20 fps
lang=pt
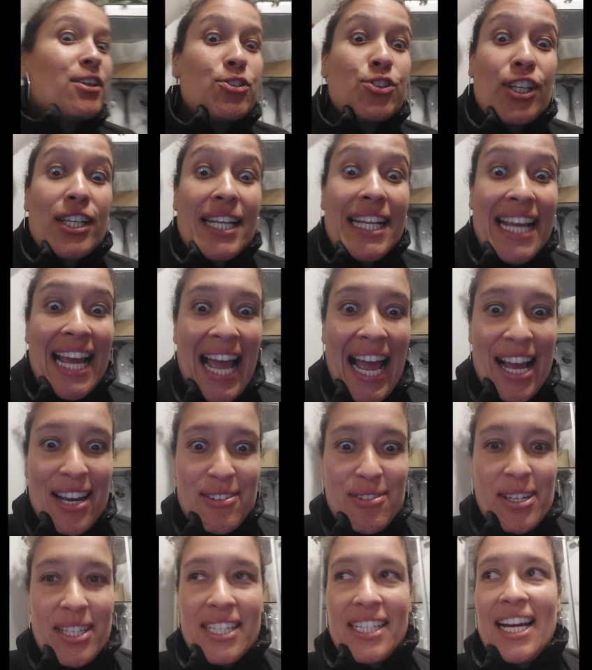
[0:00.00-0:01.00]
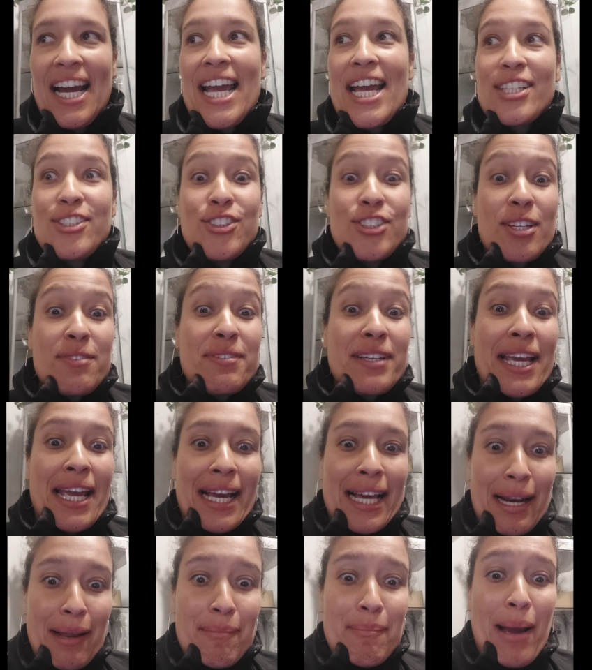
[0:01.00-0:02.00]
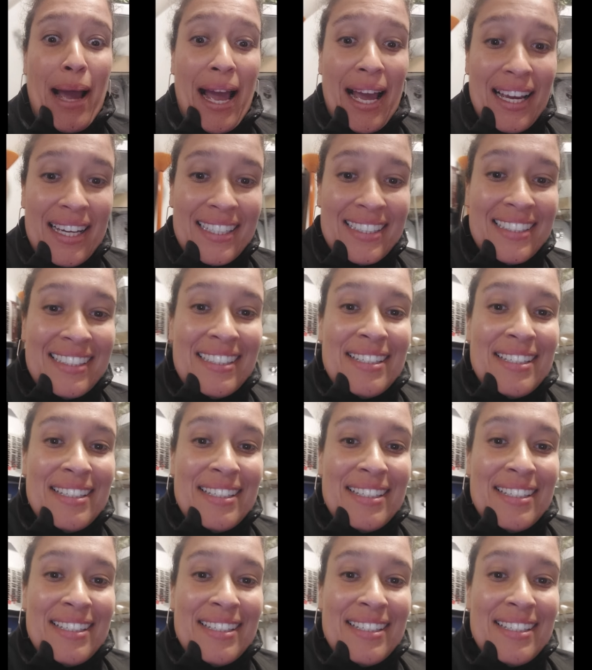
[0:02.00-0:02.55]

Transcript: não tinha nem água. Aí a gente teve que reclamar